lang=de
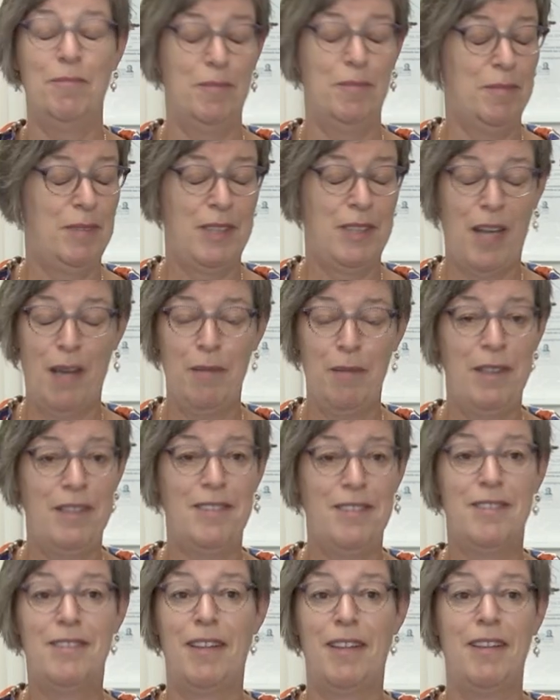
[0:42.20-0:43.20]
Schreiben
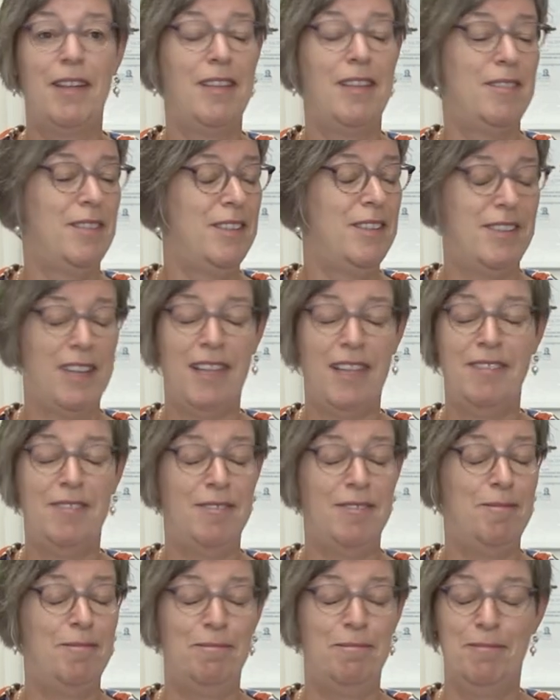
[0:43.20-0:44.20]
ist, es ist
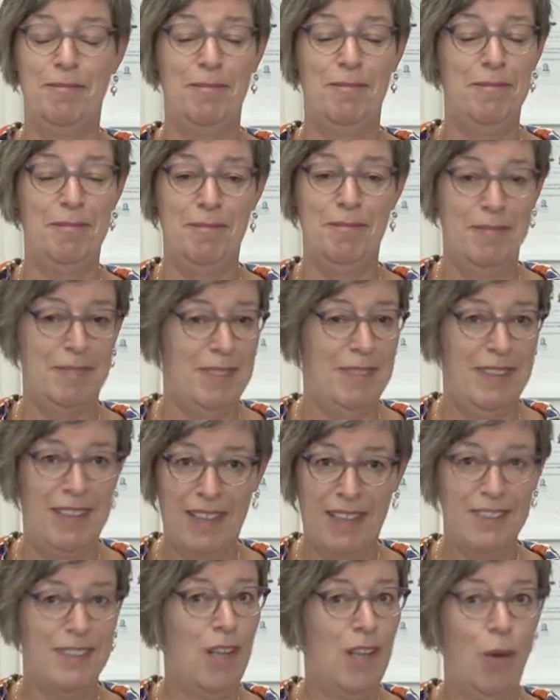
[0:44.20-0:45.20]
ein
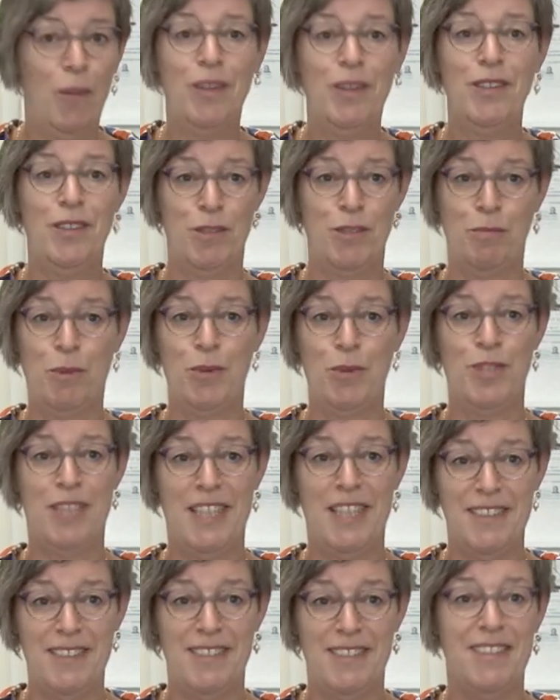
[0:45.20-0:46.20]
lang dauerndes
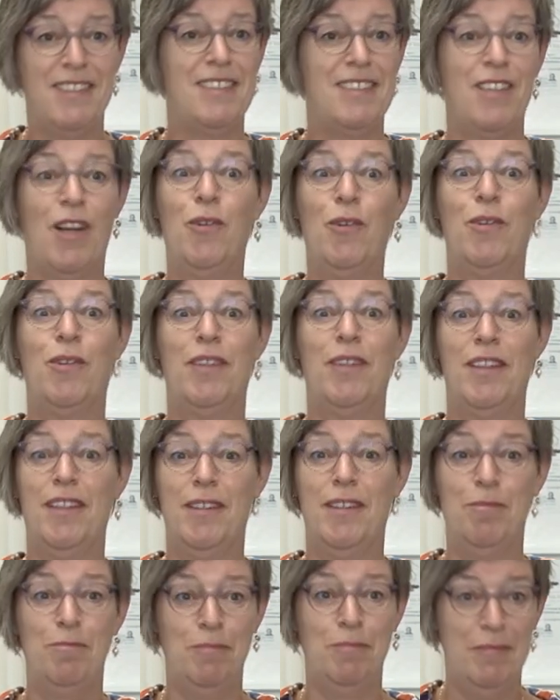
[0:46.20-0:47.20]
Prozess, ist auch
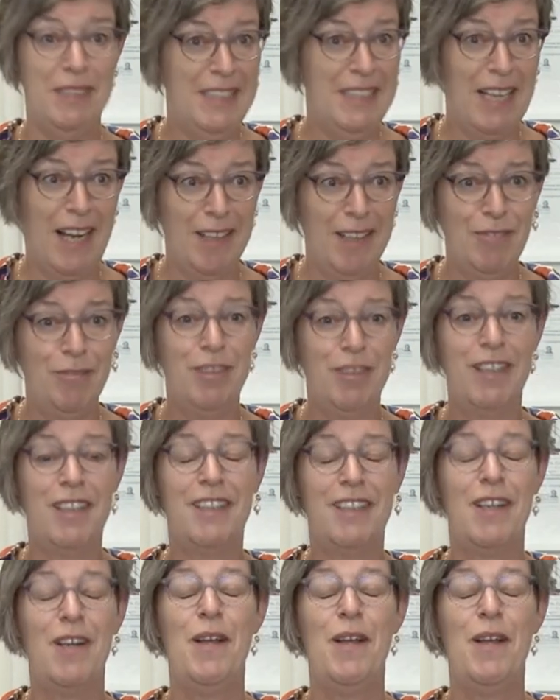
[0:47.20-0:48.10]
ähm, nicht einfach.